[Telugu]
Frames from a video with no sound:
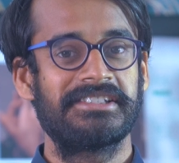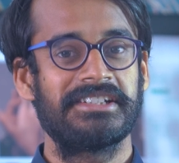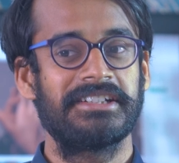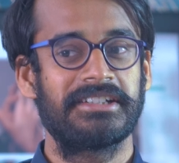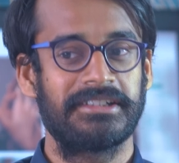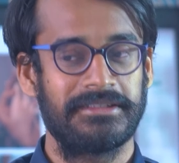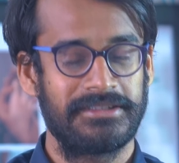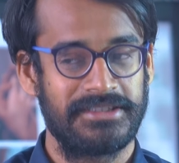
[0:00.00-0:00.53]

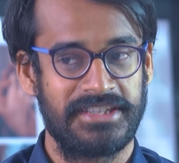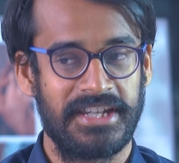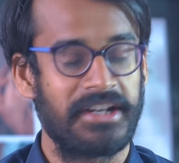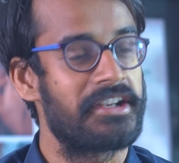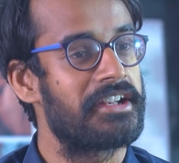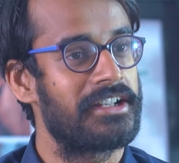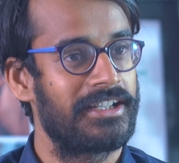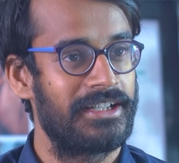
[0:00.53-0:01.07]
సార్
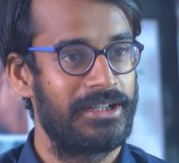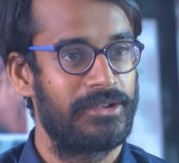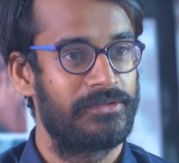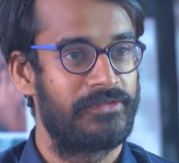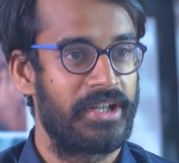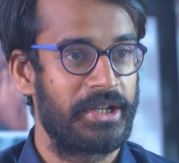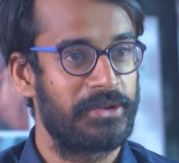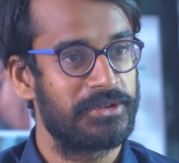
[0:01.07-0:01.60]
జనరల్గా
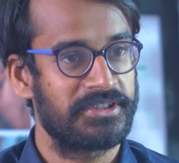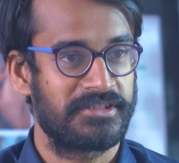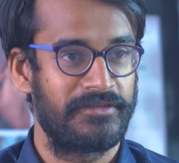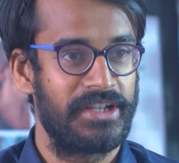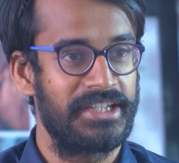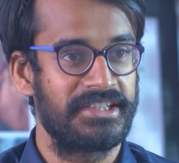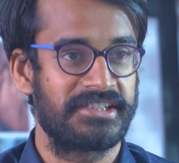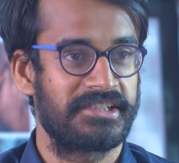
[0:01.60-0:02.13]
వెరిగోస్
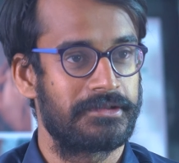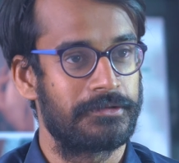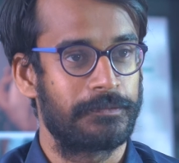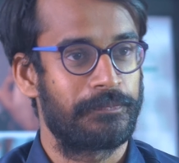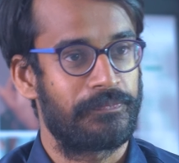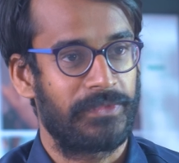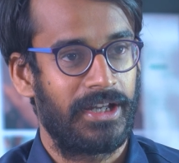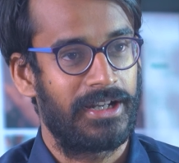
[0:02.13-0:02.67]
వెయిన్స్
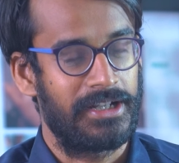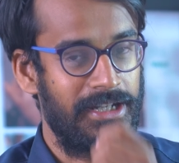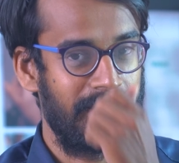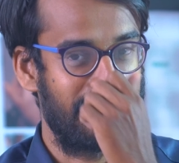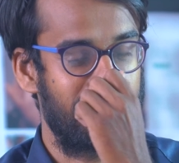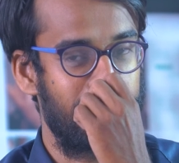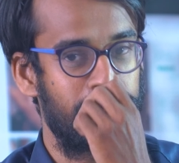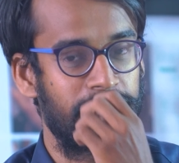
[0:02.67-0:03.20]
అంటే
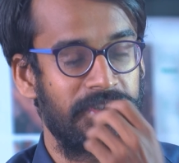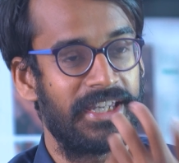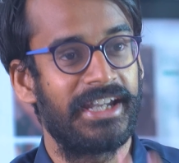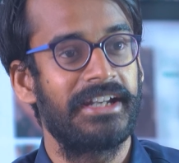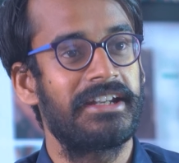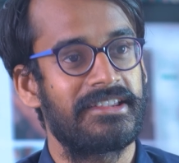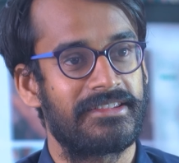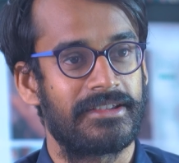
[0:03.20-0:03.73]
అసలు
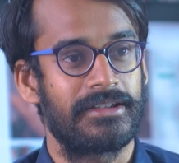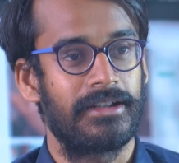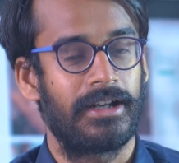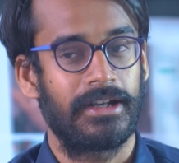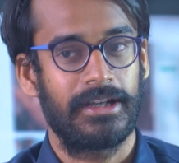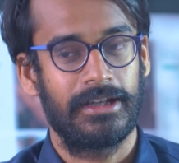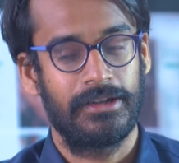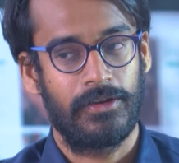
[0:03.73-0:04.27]
ఏంటి సార్
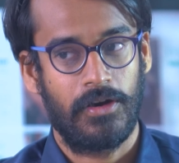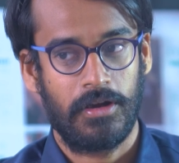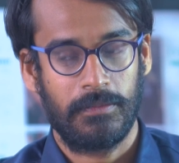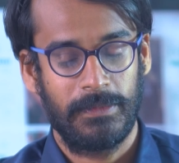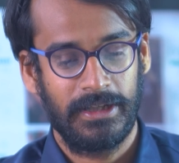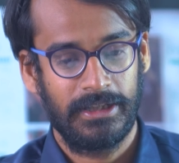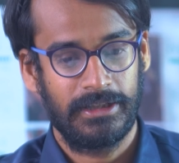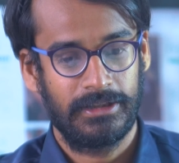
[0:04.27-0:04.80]
అంటే
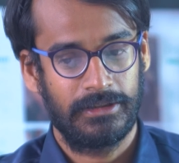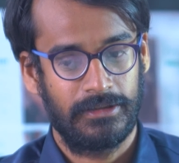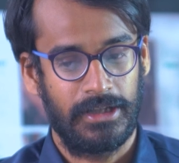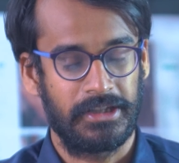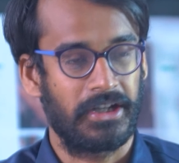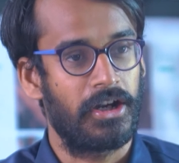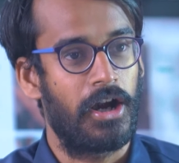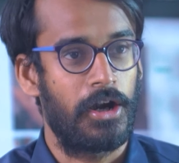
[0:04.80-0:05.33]
నార్మల్గా
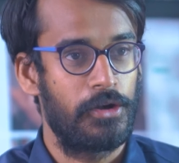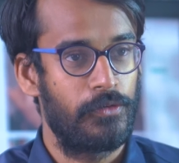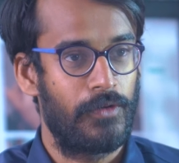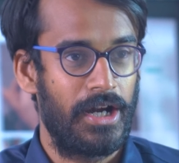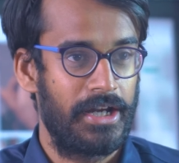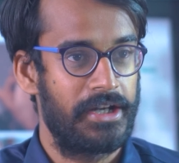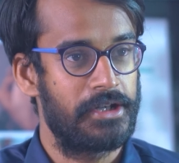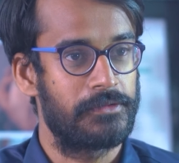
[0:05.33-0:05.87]
అది కాళ్ళు
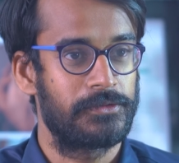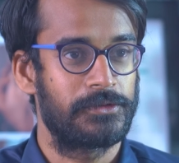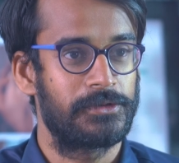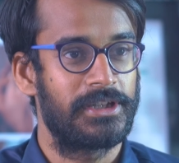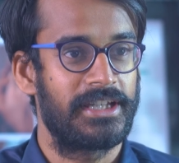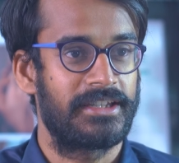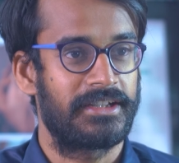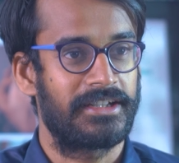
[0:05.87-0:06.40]
వాయడము
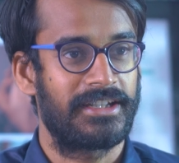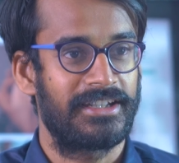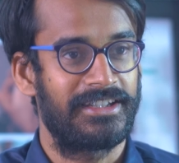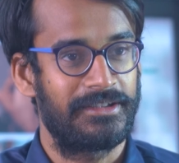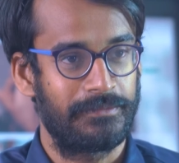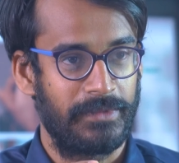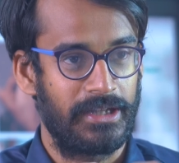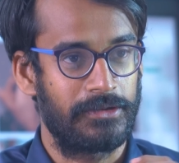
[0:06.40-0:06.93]
లేదంటే
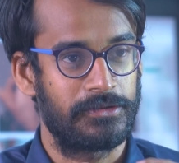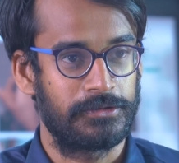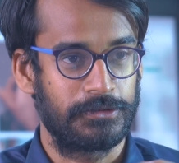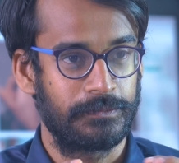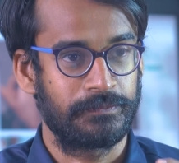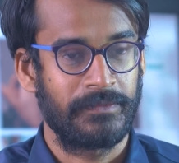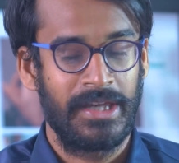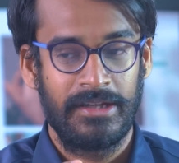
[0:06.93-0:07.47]
ఏదో
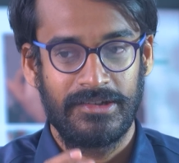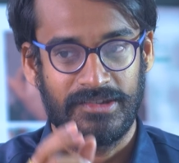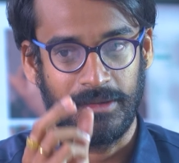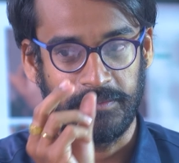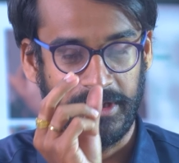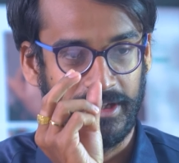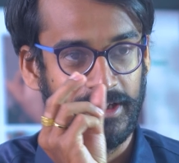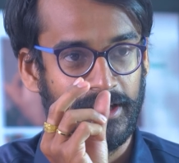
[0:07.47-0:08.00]

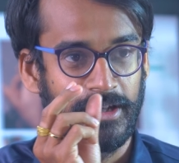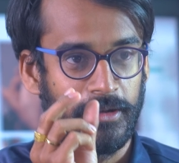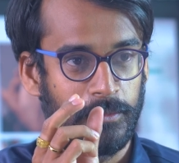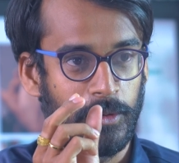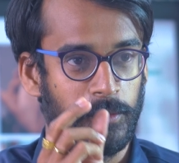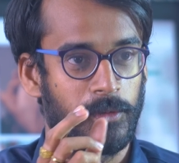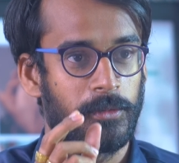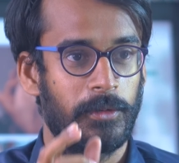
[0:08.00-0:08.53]
సంథింగ్ ఇలా
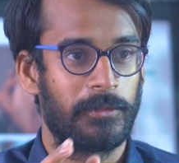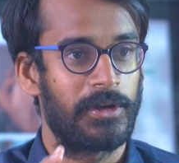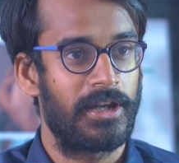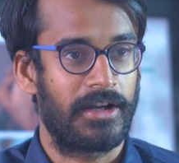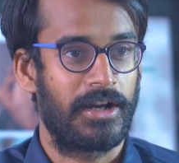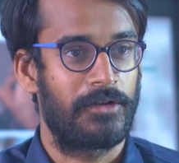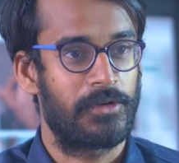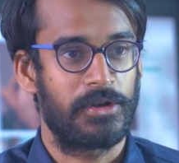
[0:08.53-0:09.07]
ఇలా బొబుల్
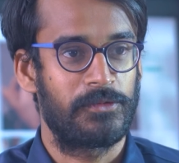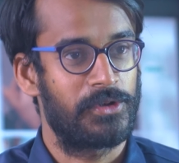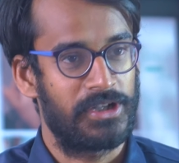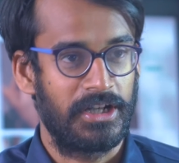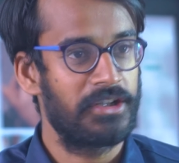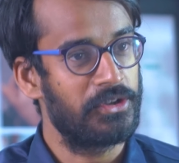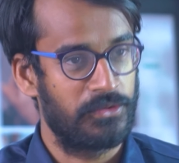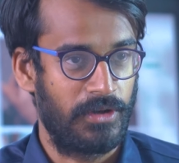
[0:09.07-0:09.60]
బొబుల్లా రావడము
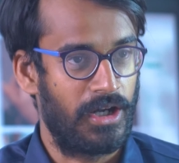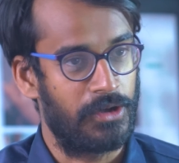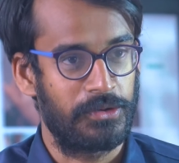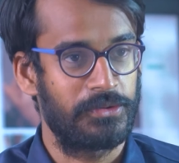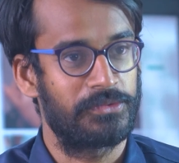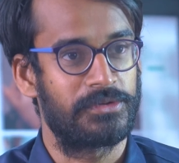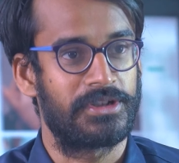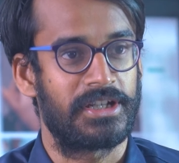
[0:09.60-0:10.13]
అన్నట్టు
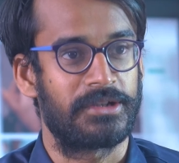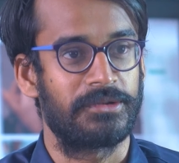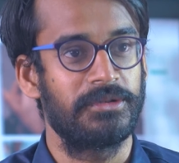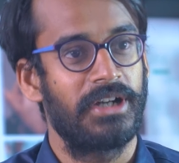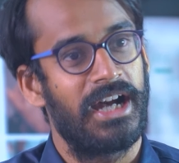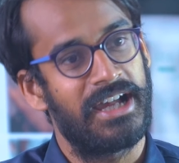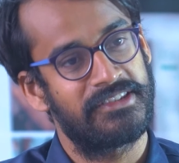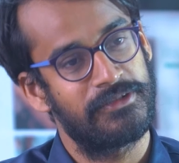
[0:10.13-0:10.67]
అంటూ ఉంటారు
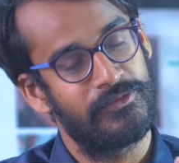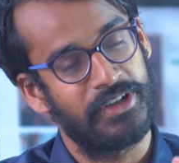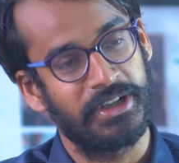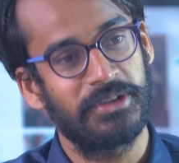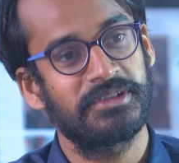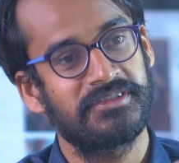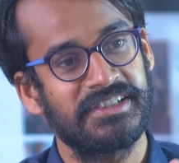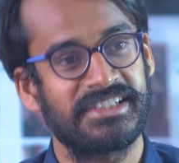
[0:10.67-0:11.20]
అసలు
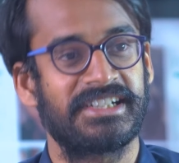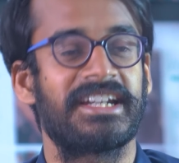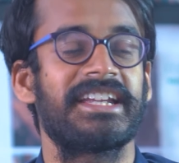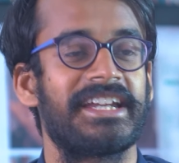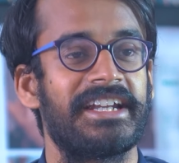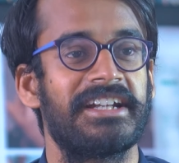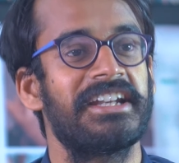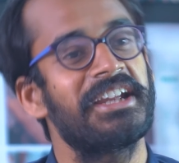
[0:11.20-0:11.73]
వెరిగోస్ వెయిన్స్
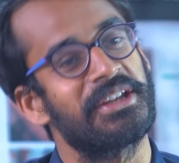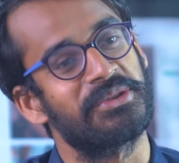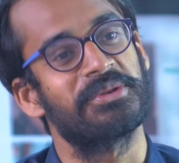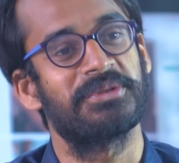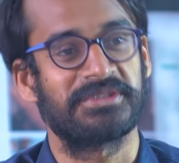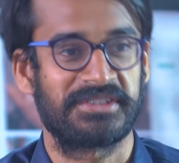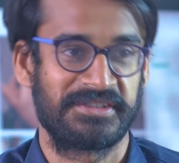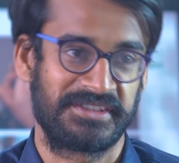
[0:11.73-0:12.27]
అంటే ఏంటి
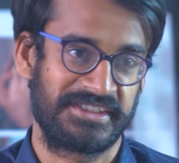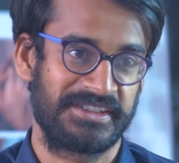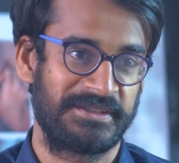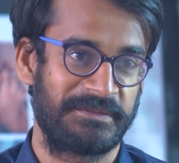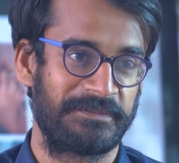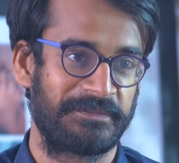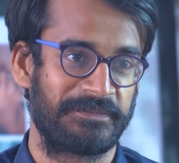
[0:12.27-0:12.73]
ఎందుకు వస్తుంది సార్